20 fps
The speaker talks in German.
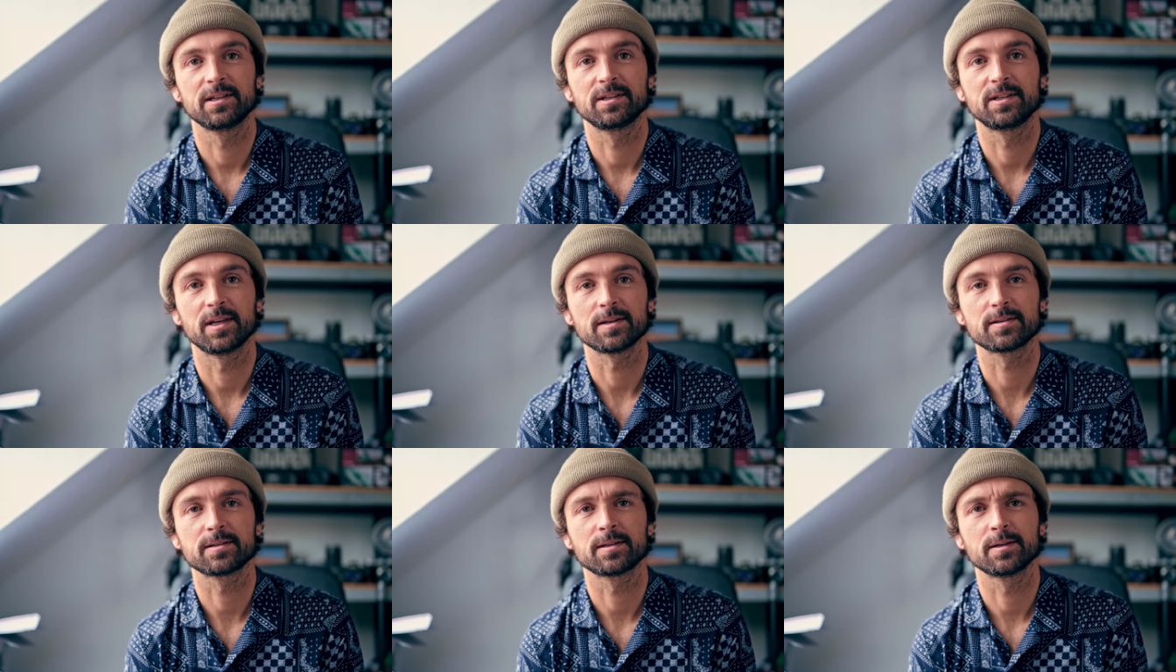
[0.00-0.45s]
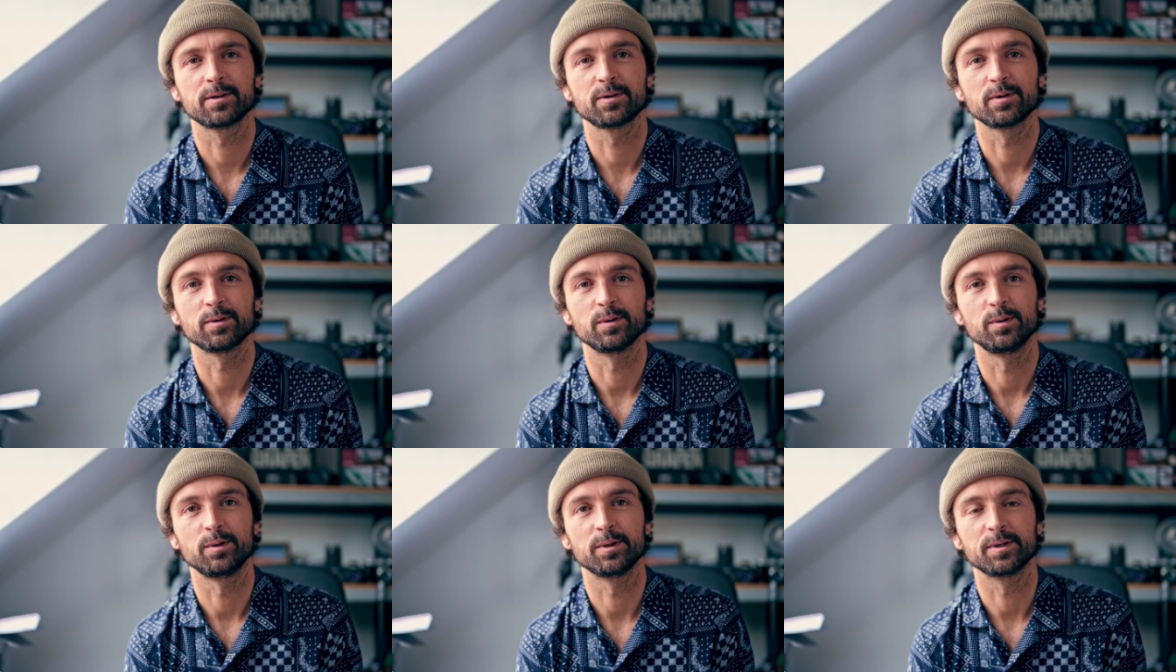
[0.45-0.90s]
getestet
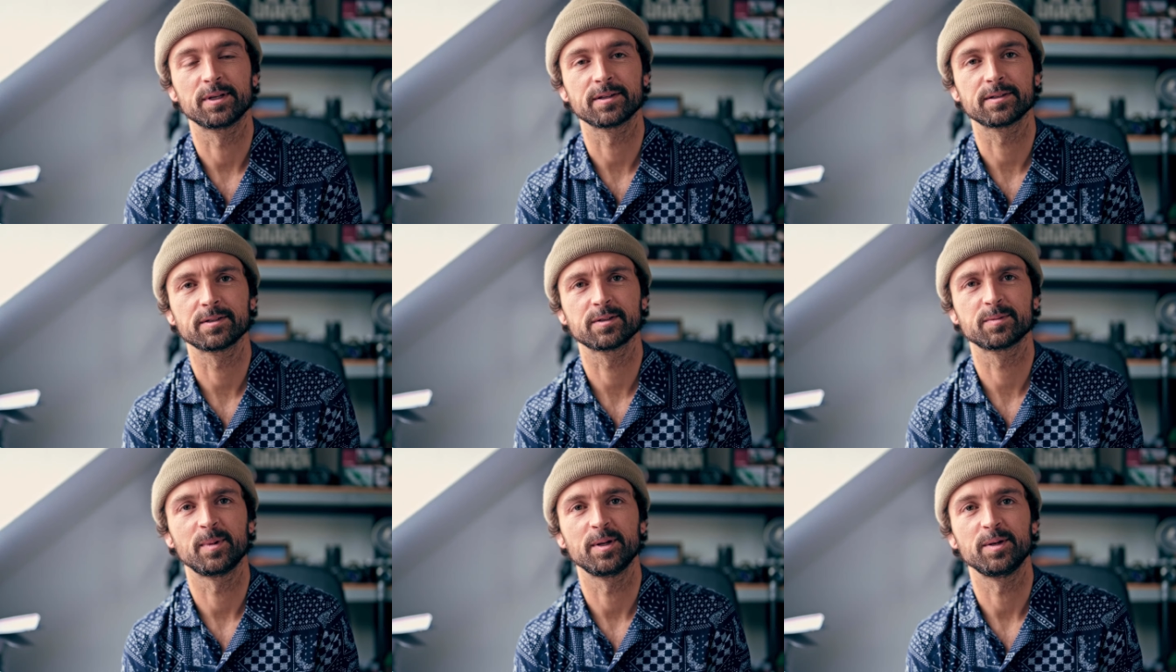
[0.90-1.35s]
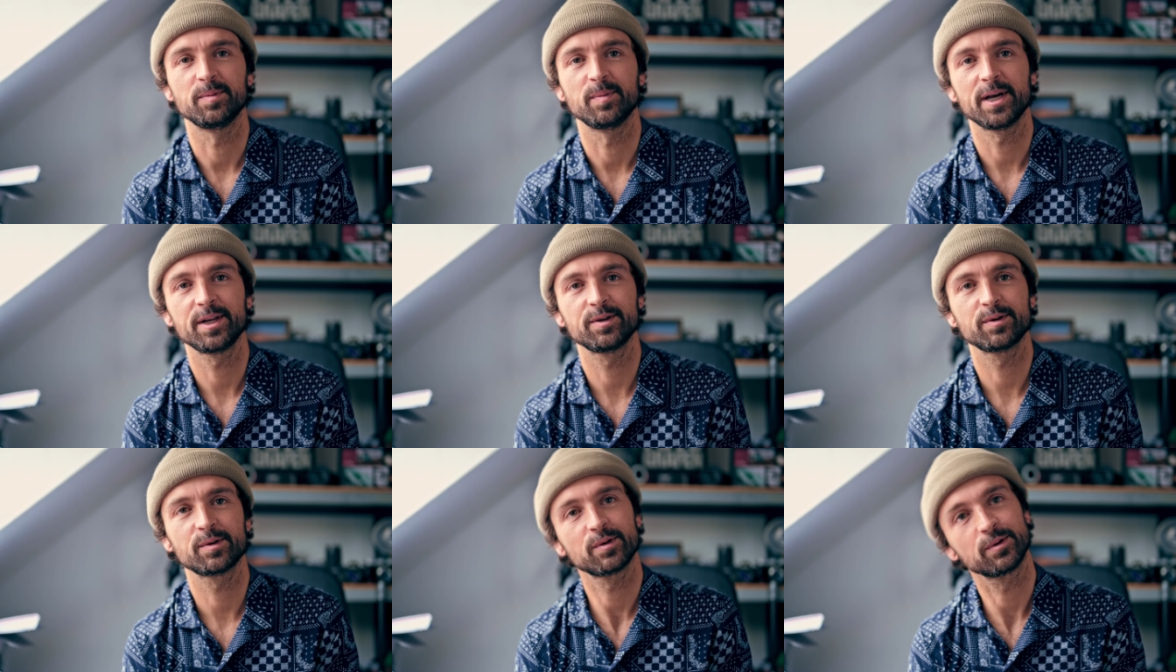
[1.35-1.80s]
und das ist meine
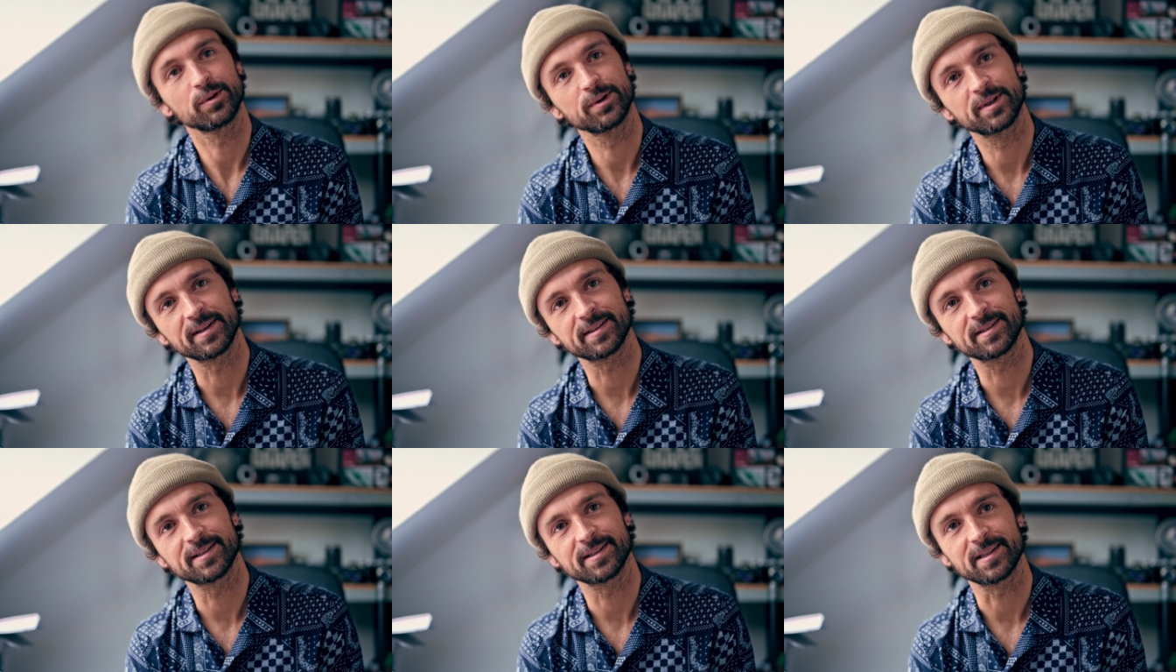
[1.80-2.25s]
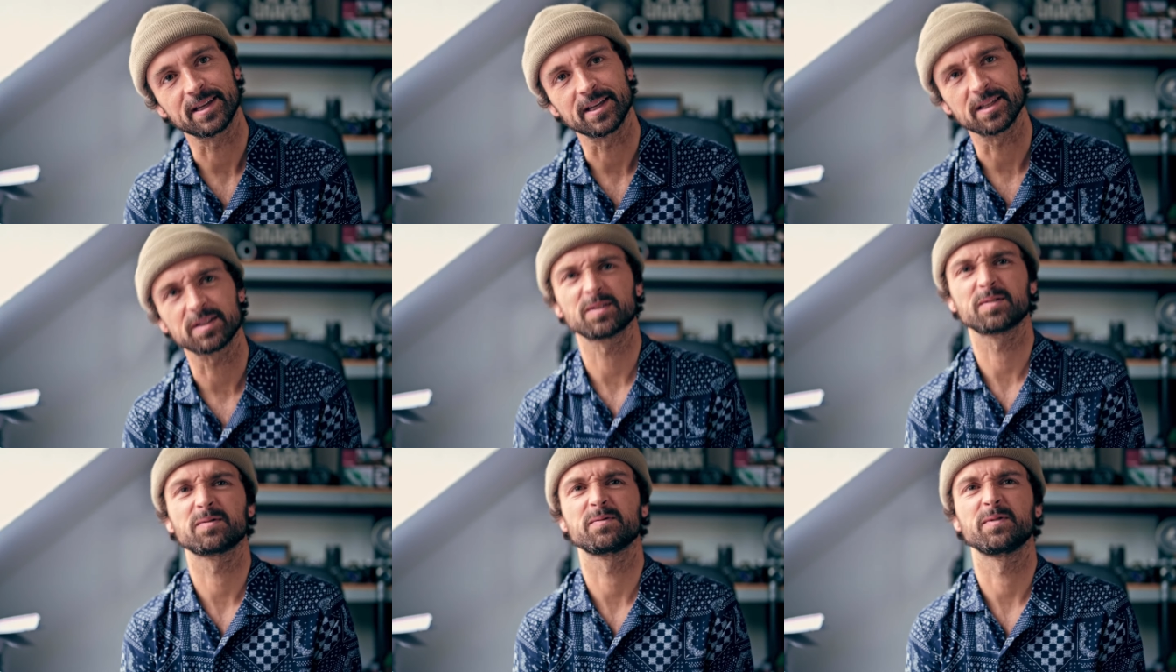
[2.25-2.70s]
Meinung und das ist das,